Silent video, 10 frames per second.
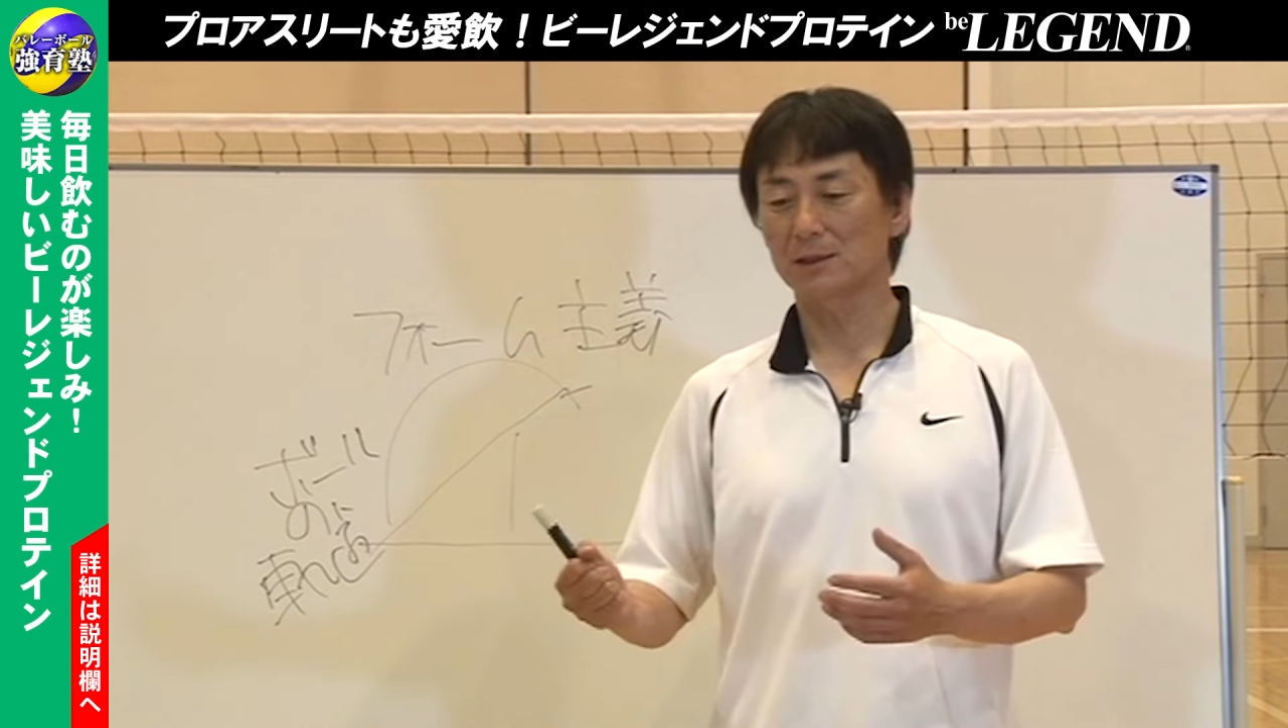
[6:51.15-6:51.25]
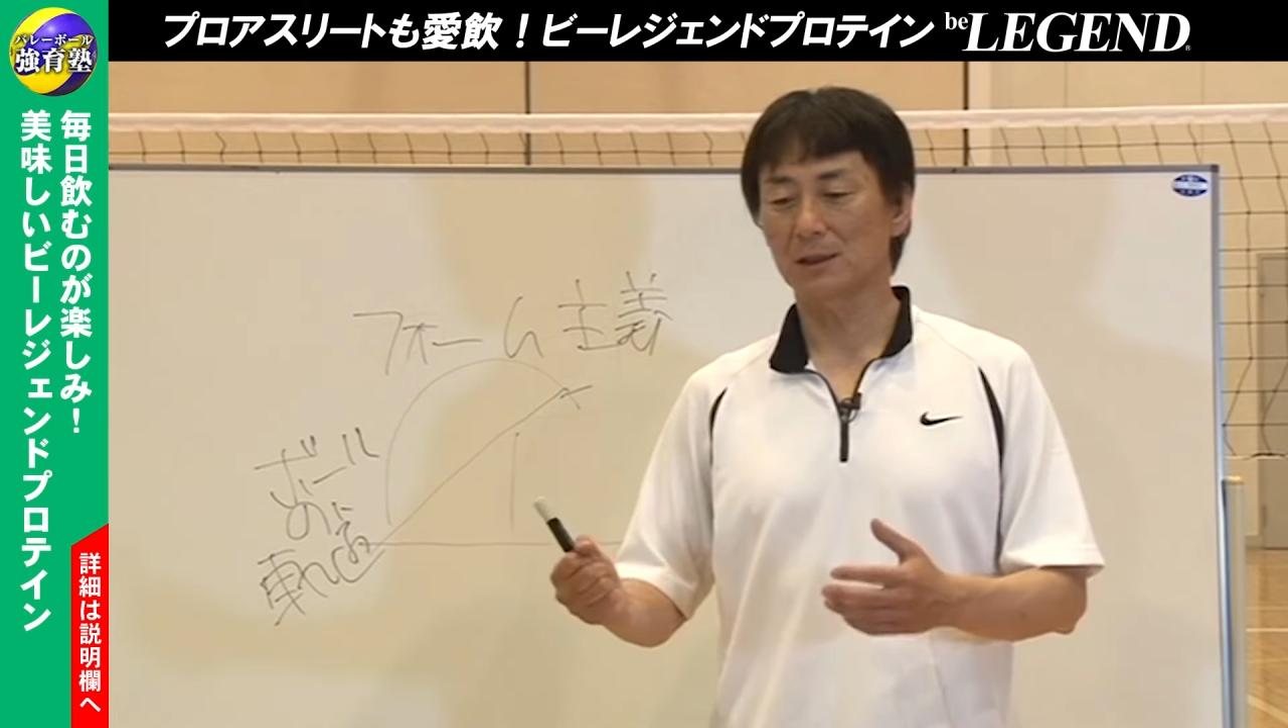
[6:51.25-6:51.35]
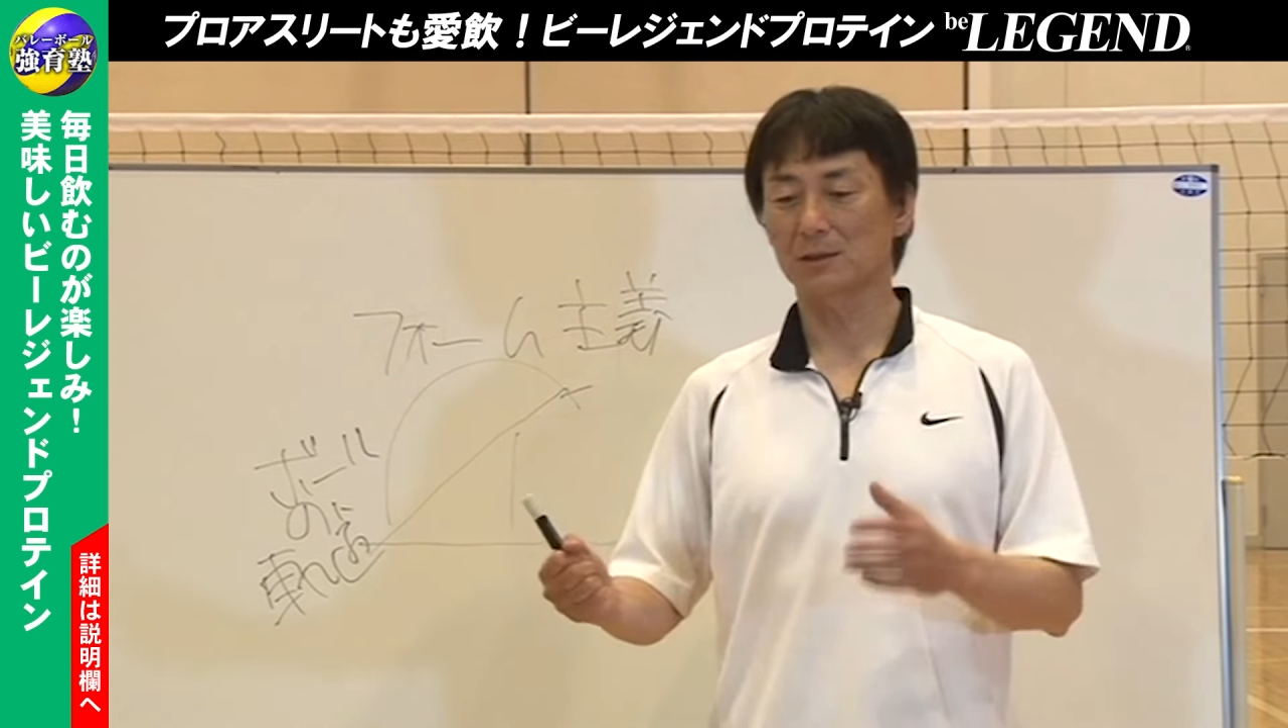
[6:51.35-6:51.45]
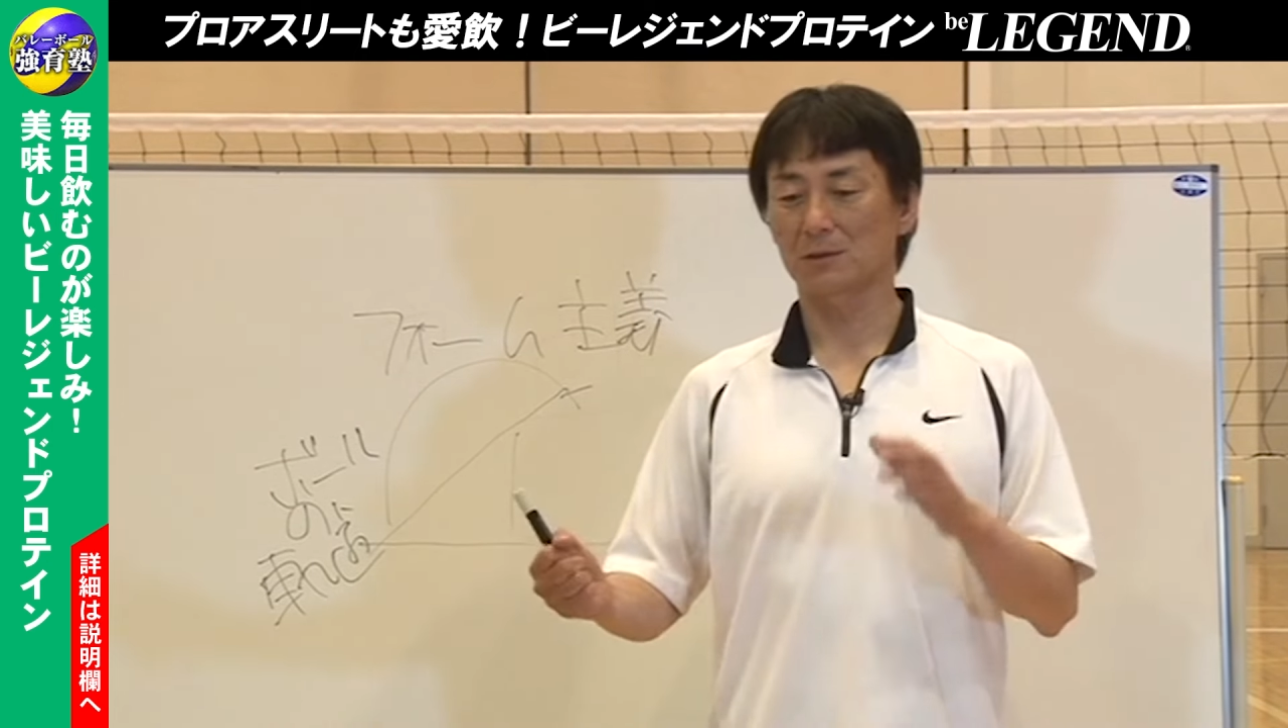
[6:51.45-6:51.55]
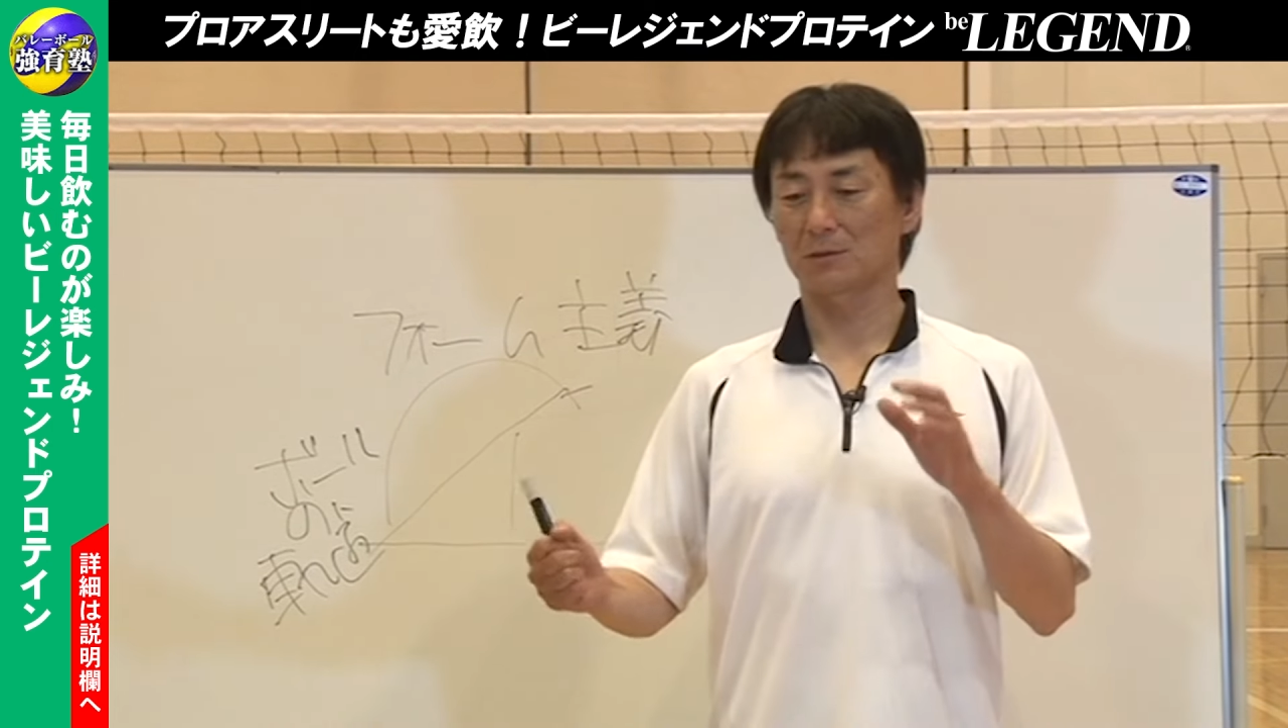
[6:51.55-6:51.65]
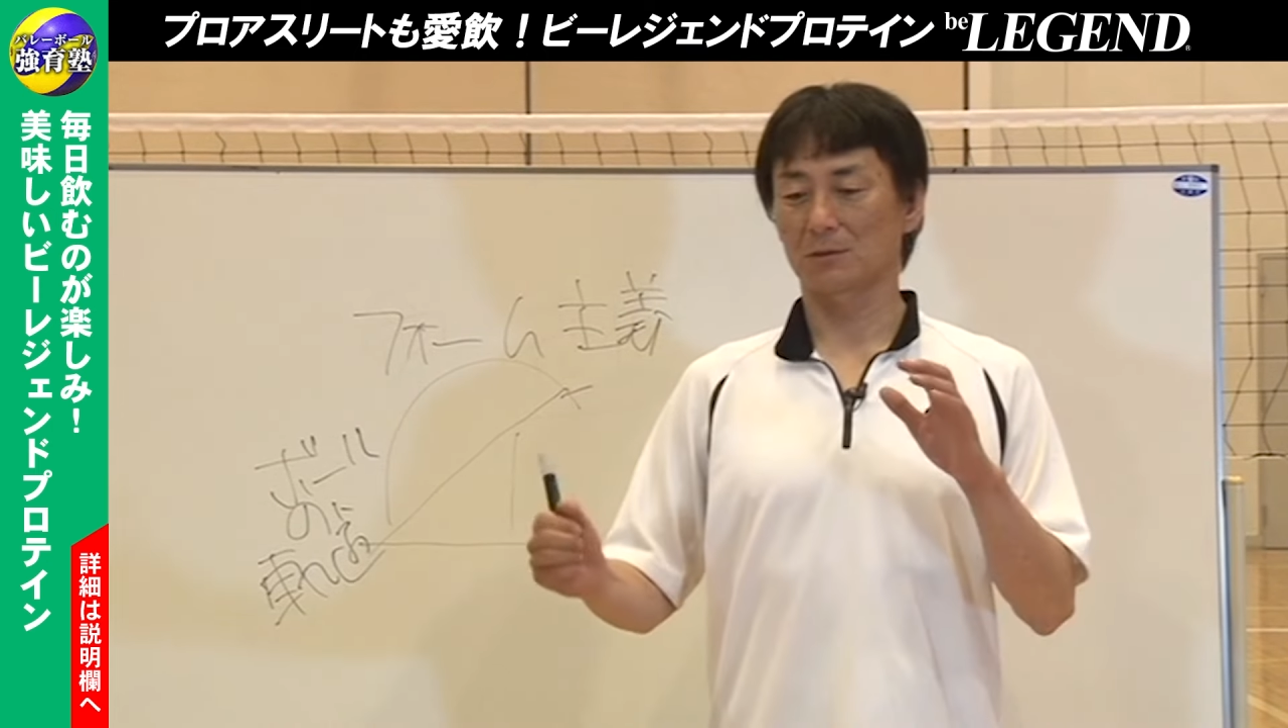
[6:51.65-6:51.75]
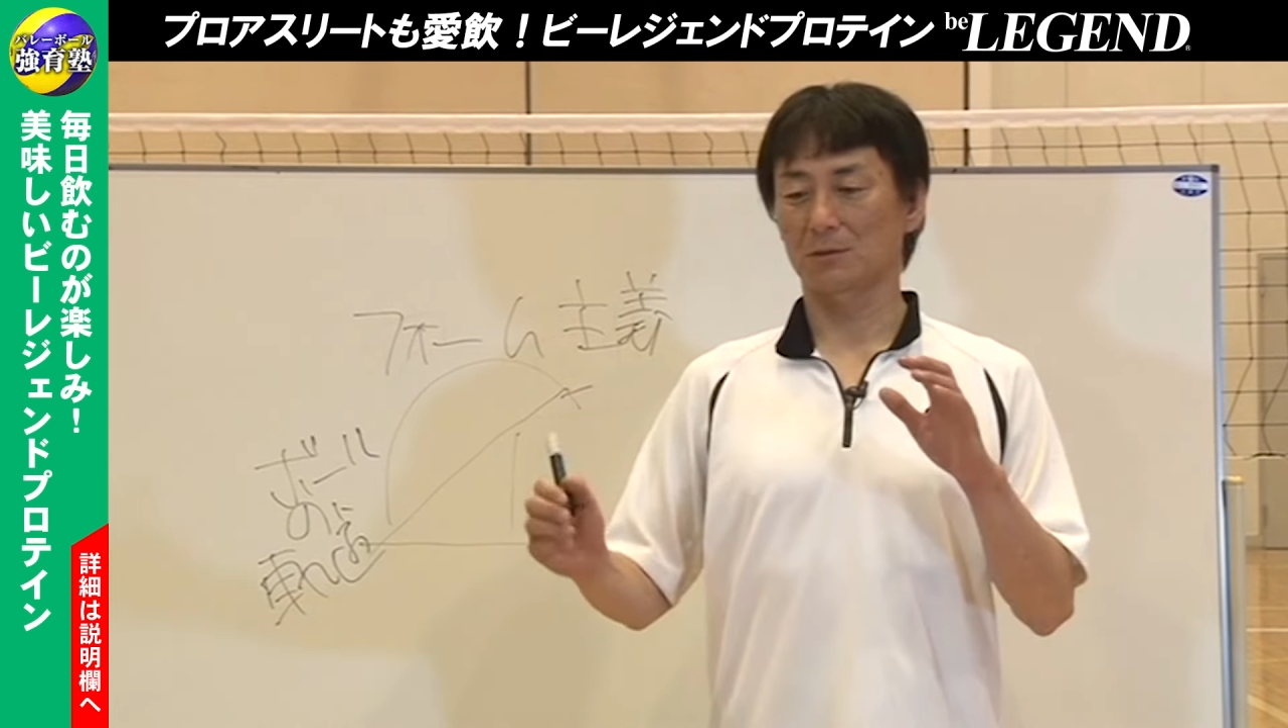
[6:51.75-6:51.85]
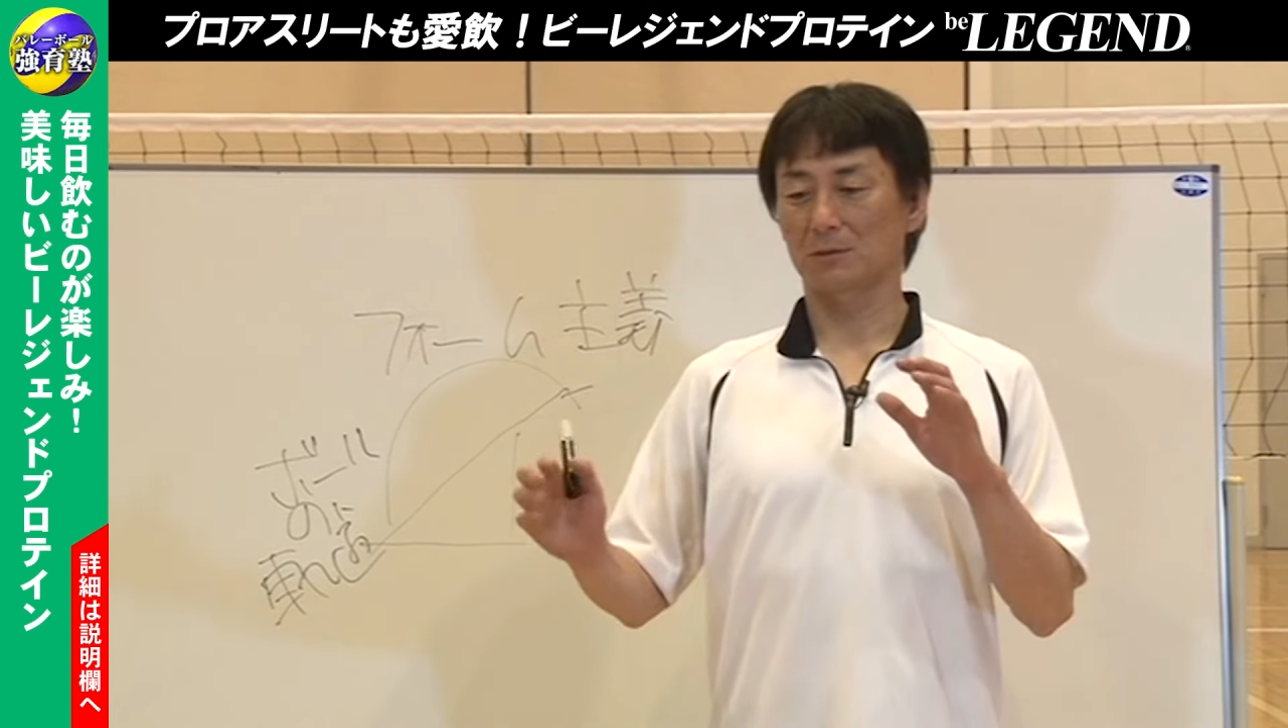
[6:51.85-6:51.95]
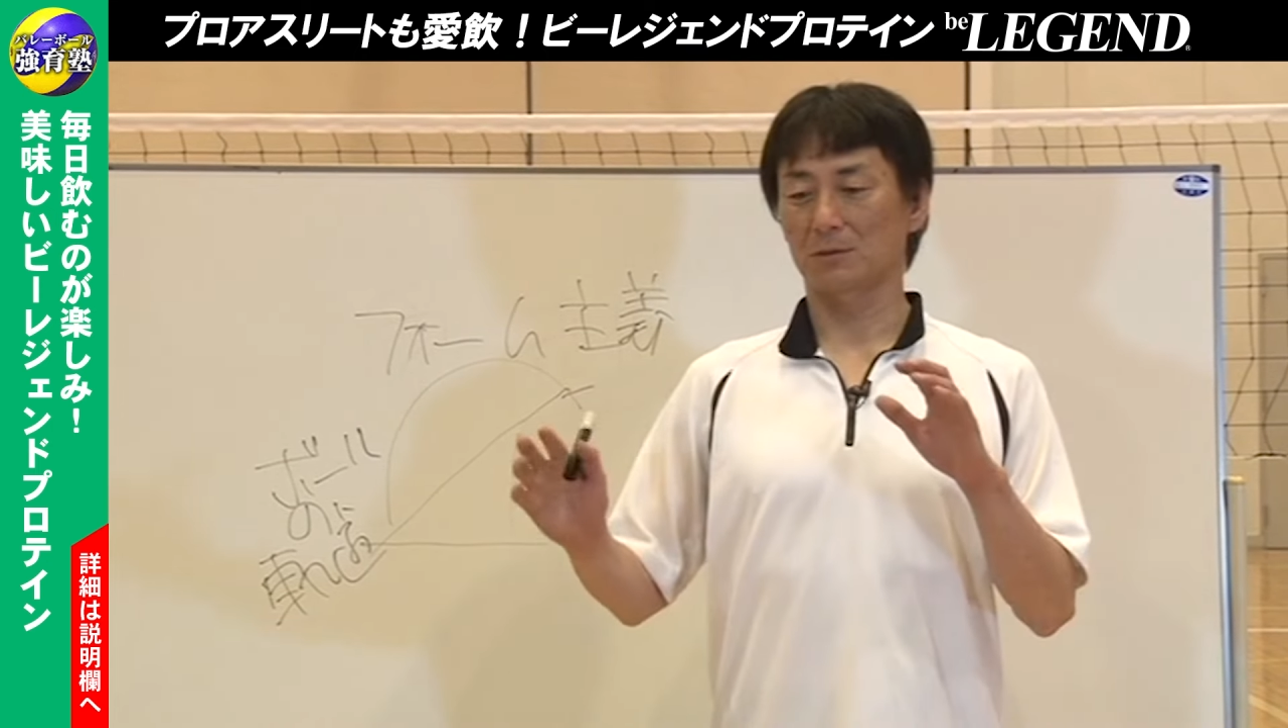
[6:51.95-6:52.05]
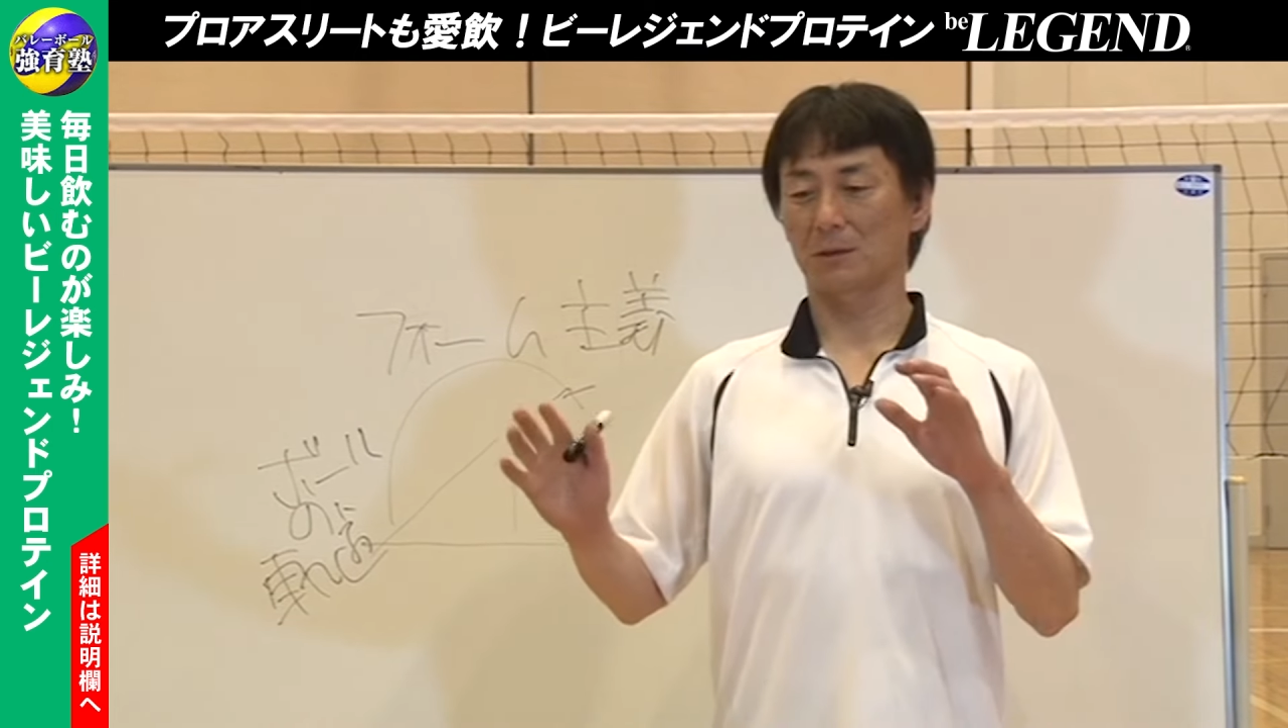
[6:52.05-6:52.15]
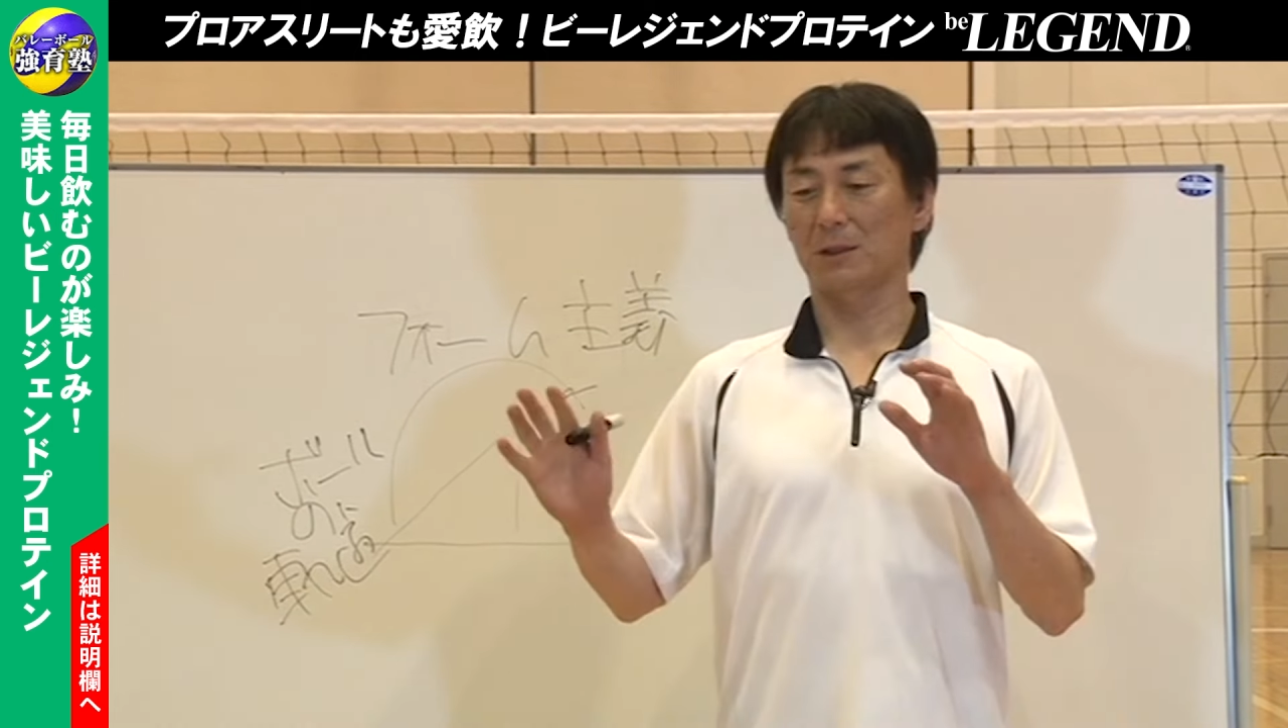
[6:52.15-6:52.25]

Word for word: い選手と